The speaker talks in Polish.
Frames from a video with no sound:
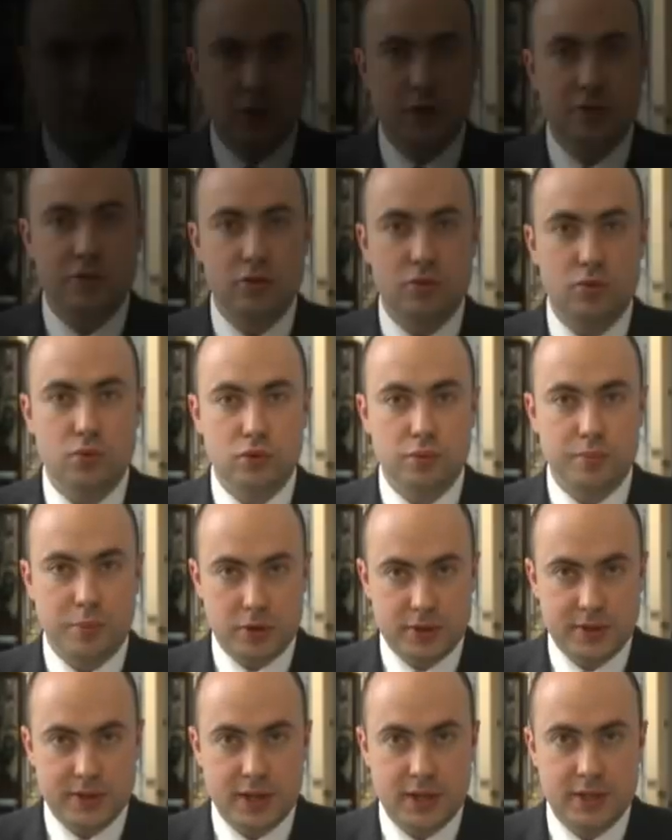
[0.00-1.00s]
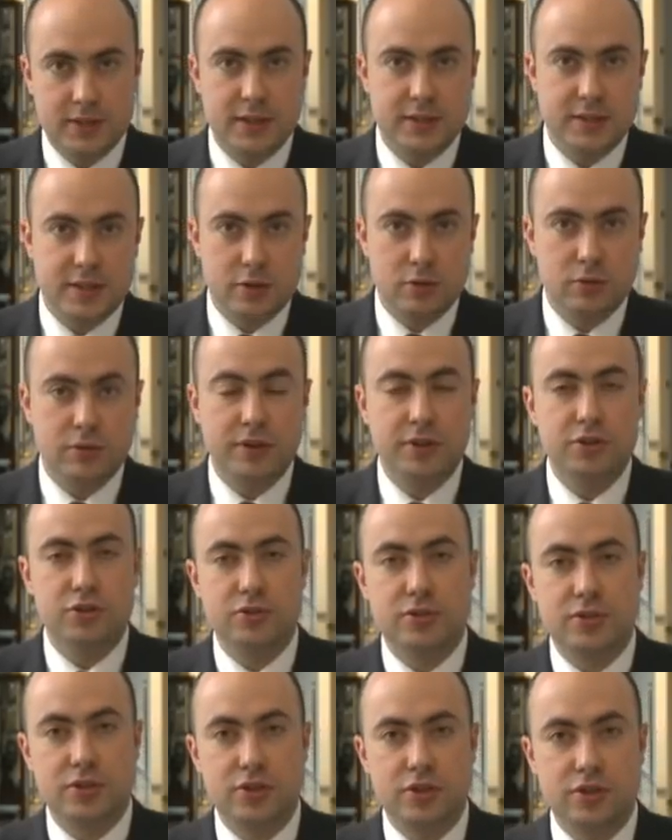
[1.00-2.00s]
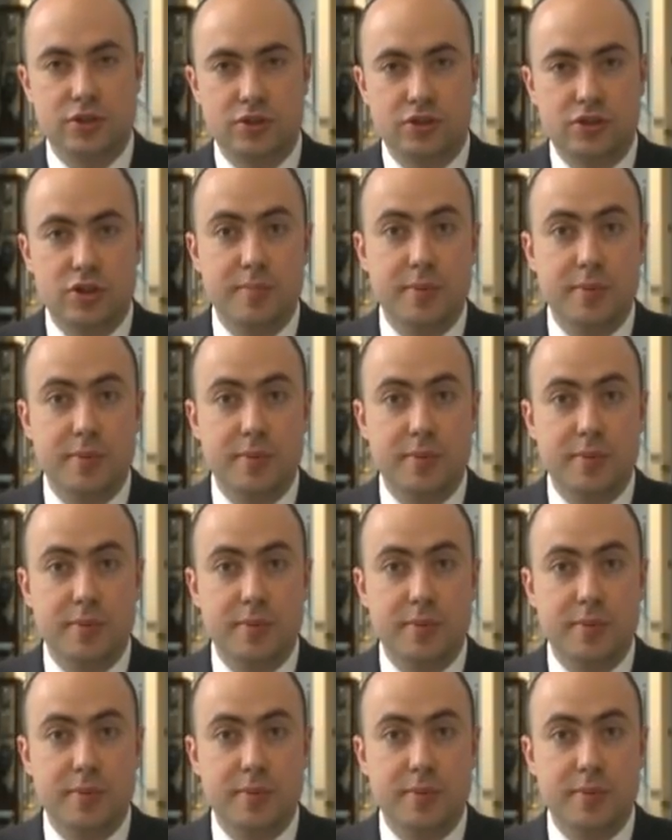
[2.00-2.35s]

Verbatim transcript: Instytut Polska Racja Stanu 2010